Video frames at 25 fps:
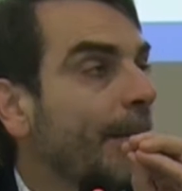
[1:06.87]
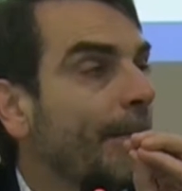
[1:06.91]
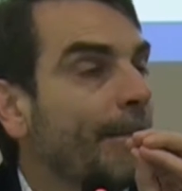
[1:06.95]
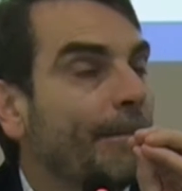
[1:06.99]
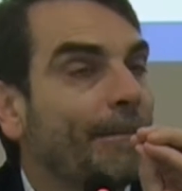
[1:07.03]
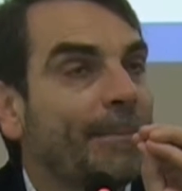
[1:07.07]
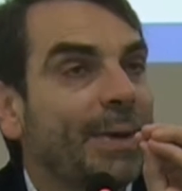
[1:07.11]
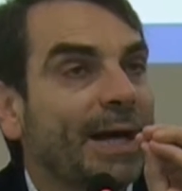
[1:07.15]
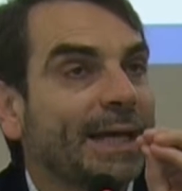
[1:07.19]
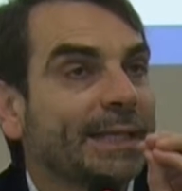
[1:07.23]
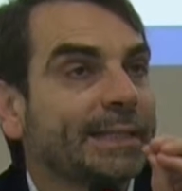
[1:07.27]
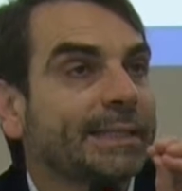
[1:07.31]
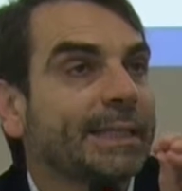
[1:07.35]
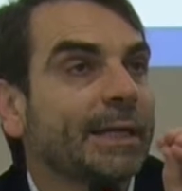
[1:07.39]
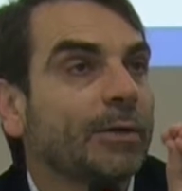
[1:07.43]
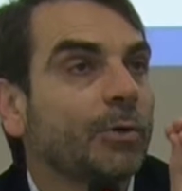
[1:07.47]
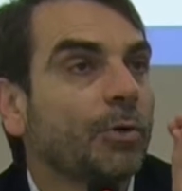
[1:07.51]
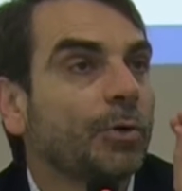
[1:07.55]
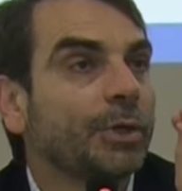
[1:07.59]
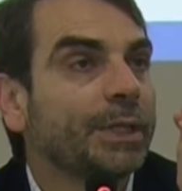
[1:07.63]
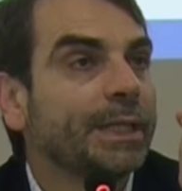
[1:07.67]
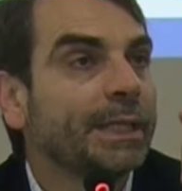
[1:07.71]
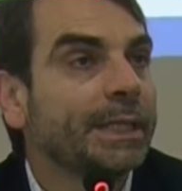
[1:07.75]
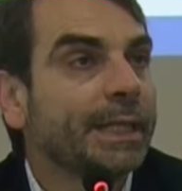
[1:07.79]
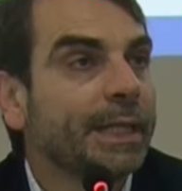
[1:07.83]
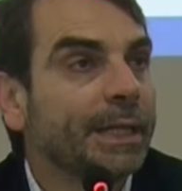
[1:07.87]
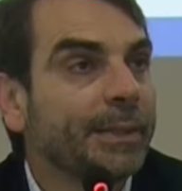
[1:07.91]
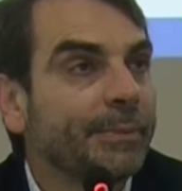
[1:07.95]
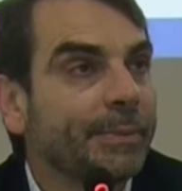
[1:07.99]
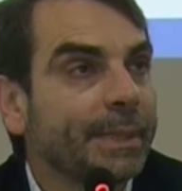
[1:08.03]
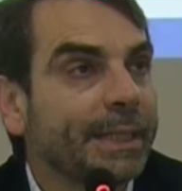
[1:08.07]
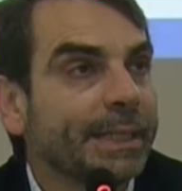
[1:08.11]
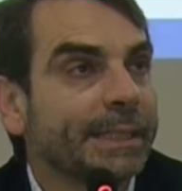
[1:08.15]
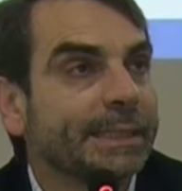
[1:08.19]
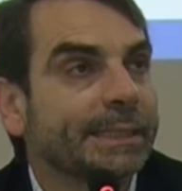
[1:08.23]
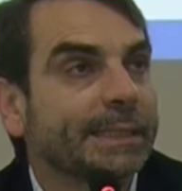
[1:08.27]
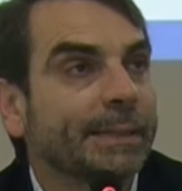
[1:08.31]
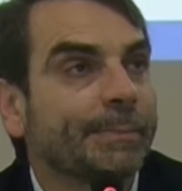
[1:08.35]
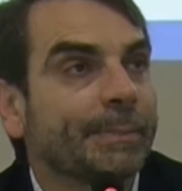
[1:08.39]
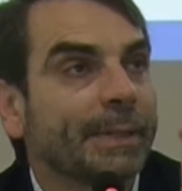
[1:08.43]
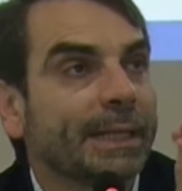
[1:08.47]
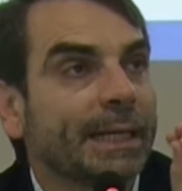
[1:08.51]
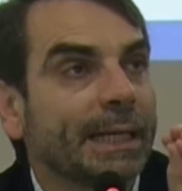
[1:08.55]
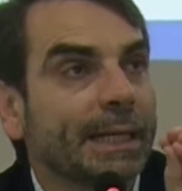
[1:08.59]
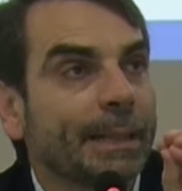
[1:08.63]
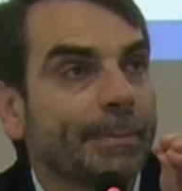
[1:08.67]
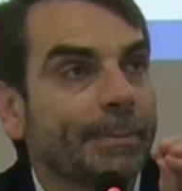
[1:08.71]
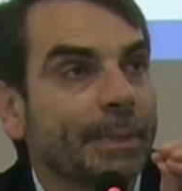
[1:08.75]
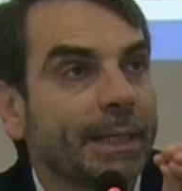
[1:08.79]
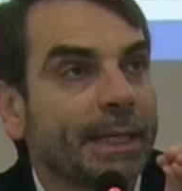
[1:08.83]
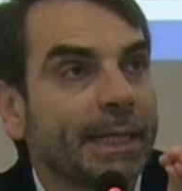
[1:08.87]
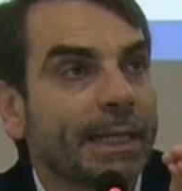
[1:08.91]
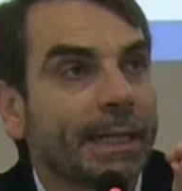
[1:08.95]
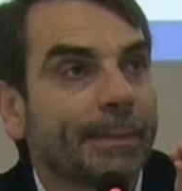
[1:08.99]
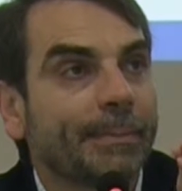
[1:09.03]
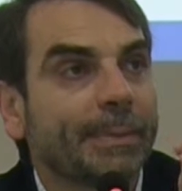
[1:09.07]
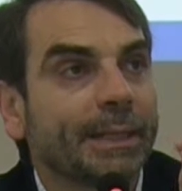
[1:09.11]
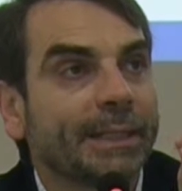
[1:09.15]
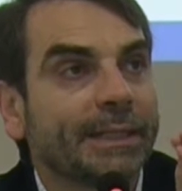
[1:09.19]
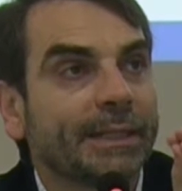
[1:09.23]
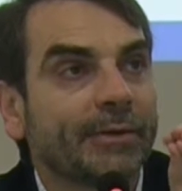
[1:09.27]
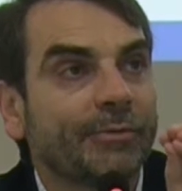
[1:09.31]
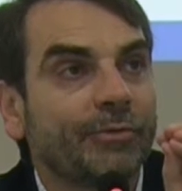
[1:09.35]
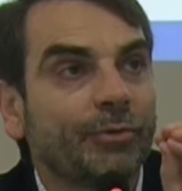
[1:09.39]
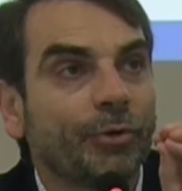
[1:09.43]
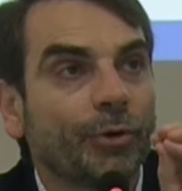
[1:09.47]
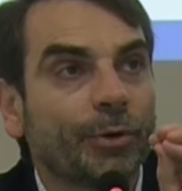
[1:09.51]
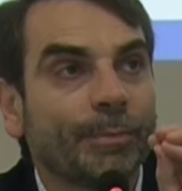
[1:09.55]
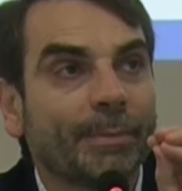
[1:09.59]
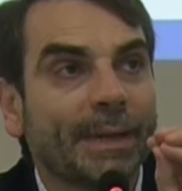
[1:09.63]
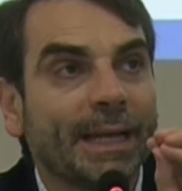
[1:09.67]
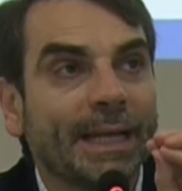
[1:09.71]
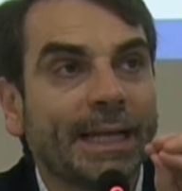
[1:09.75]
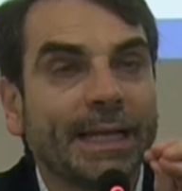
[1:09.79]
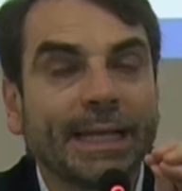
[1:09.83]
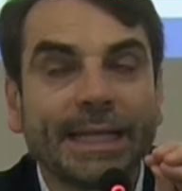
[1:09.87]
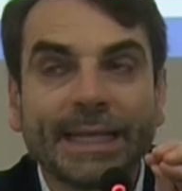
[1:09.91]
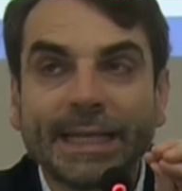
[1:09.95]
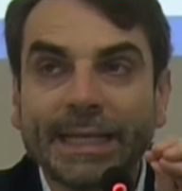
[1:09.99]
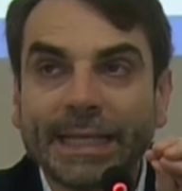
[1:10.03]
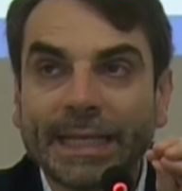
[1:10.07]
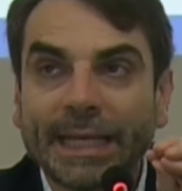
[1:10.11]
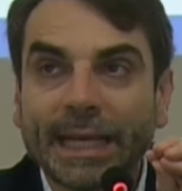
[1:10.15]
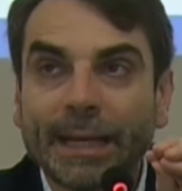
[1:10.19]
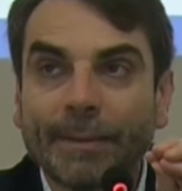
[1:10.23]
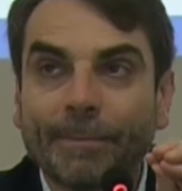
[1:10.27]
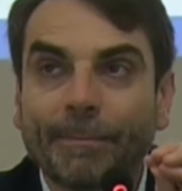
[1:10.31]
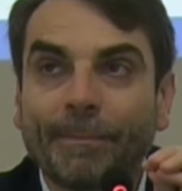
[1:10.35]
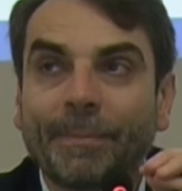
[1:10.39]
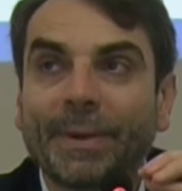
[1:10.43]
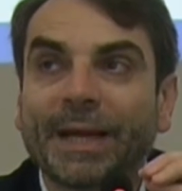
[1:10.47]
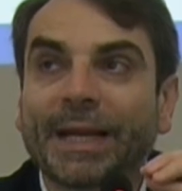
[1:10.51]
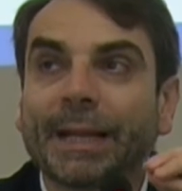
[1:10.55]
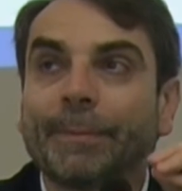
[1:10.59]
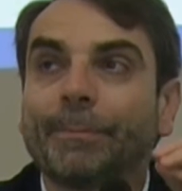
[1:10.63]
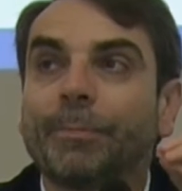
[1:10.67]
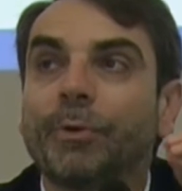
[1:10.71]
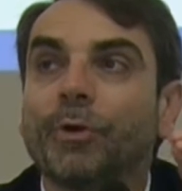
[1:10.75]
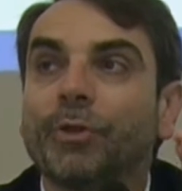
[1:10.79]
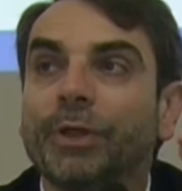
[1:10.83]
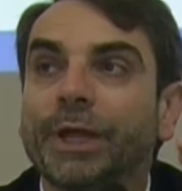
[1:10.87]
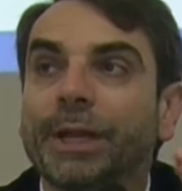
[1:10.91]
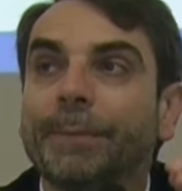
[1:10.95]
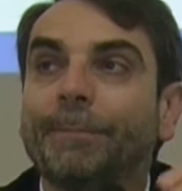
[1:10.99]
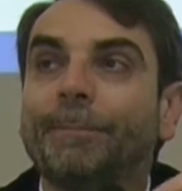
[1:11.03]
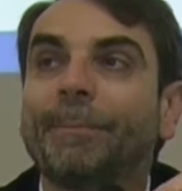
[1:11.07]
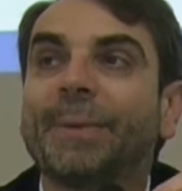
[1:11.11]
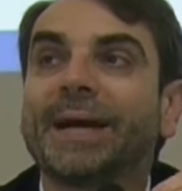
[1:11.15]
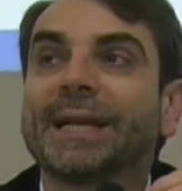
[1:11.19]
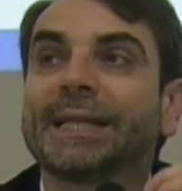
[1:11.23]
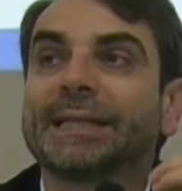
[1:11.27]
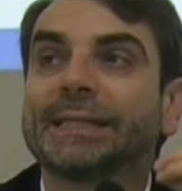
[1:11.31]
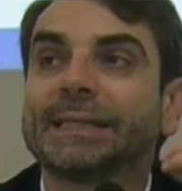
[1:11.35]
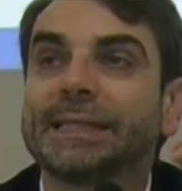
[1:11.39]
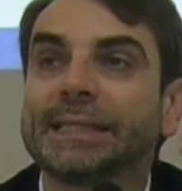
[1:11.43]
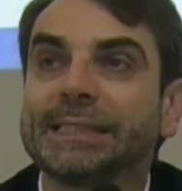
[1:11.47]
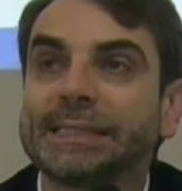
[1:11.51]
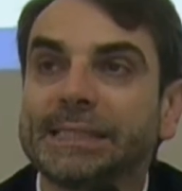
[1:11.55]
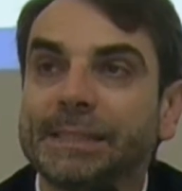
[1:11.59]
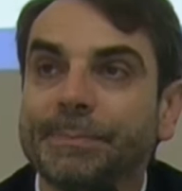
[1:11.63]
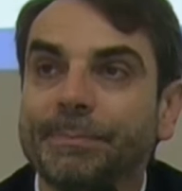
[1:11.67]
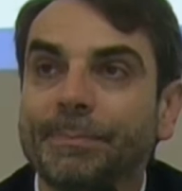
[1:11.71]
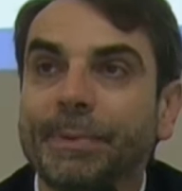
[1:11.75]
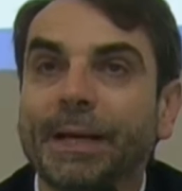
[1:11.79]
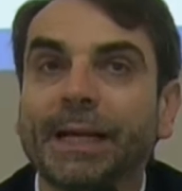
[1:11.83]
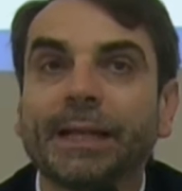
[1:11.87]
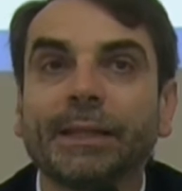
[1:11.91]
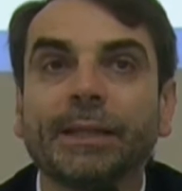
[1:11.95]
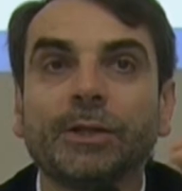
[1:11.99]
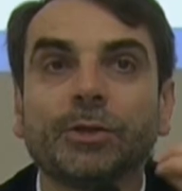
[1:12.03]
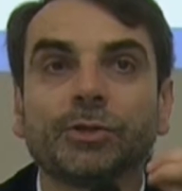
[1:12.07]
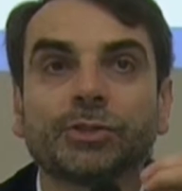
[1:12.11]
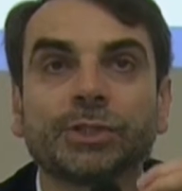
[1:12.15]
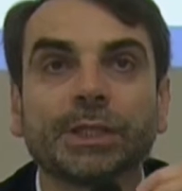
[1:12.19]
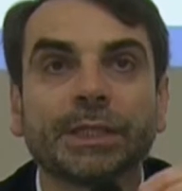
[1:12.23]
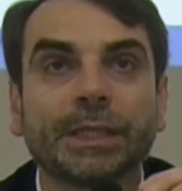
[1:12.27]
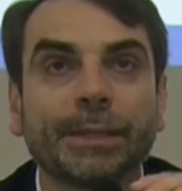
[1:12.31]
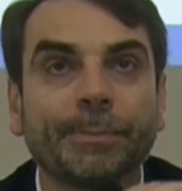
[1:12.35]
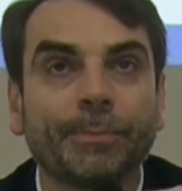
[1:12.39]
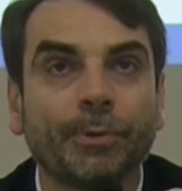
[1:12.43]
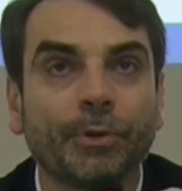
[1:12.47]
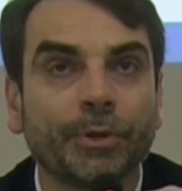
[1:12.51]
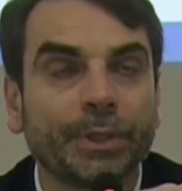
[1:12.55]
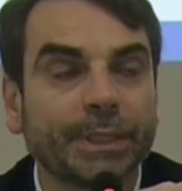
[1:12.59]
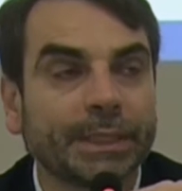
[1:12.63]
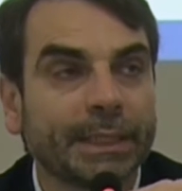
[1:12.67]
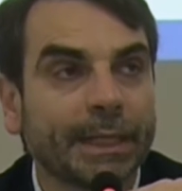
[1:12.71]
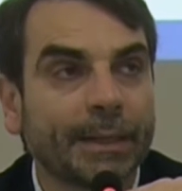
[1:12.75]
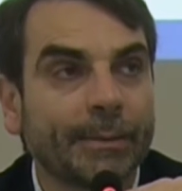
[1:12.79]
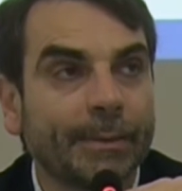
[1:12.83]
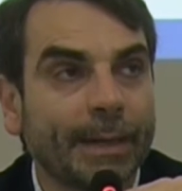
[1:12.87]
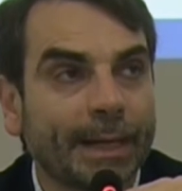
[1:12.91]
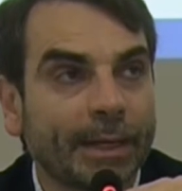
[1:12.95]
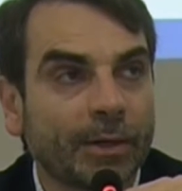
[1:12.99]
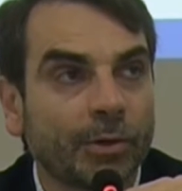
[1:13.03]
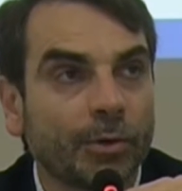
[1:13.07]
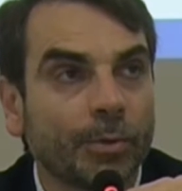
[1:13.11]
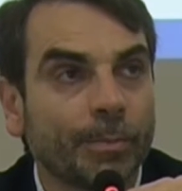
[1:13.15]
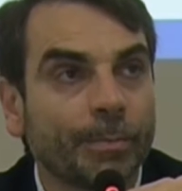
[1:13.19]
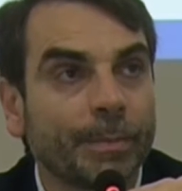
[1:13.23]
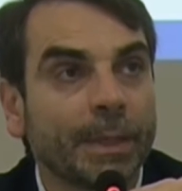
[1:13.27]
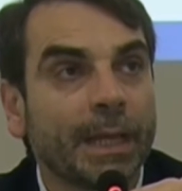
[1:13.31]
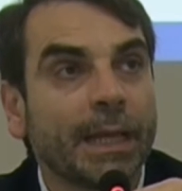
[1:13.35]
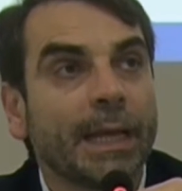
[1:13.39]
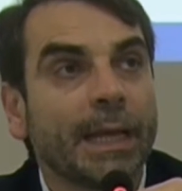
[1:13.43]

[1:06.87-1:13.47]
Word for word: Basta con inscribirse para en la plataforma en línea para poder participar de los equipos de trabajo.